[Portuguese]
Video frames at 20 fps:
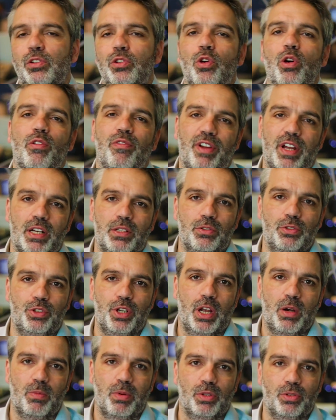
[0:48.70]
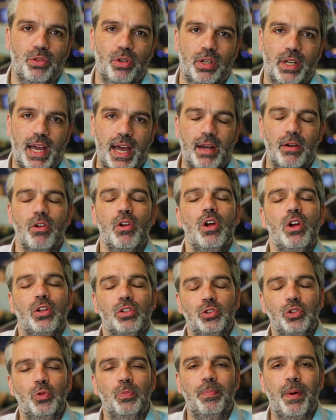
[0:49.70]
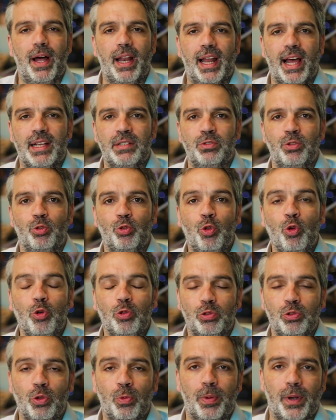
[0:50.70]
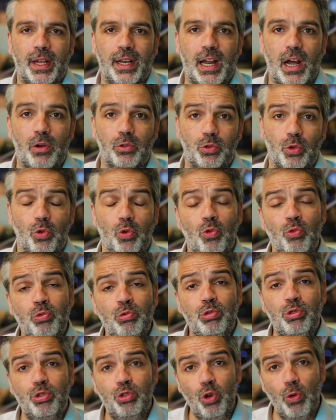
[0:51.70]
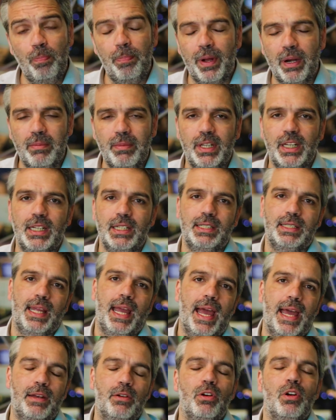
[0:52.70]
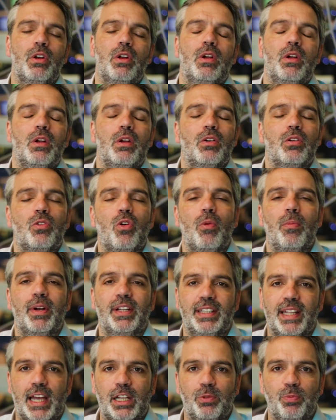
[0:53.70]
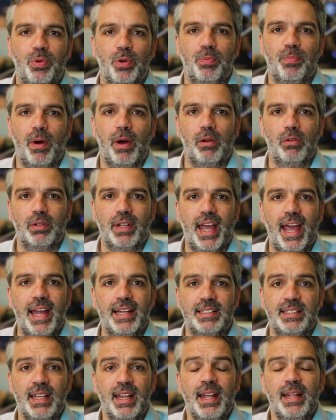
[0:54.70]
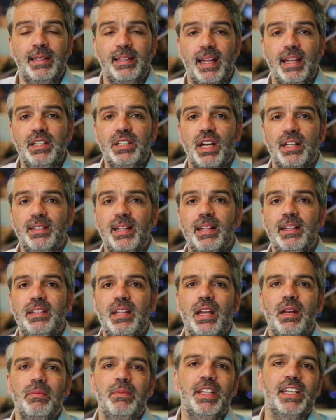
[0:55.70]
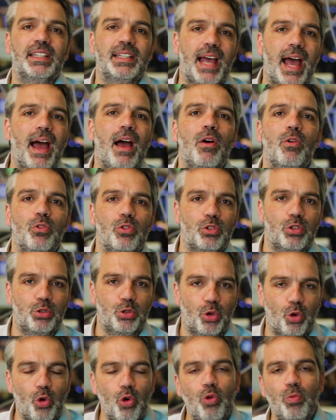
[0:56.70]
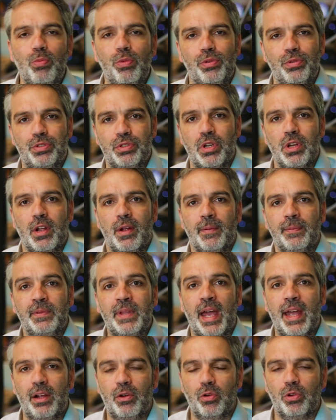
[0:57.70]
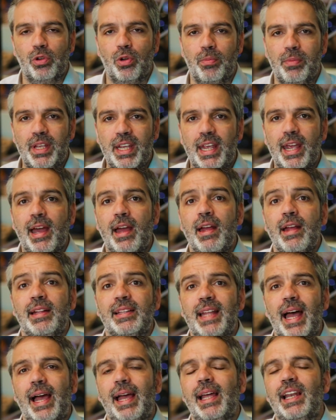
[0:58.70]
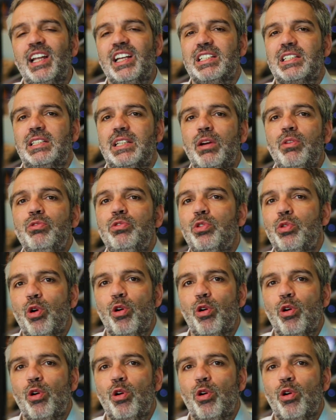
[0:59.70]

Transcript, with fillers: do governo Jair Bolsonaro no Palácio do, do Planalto. Um super ministério comandado por Paulo Guedes, tende a determinar os rumos da economia, da relação do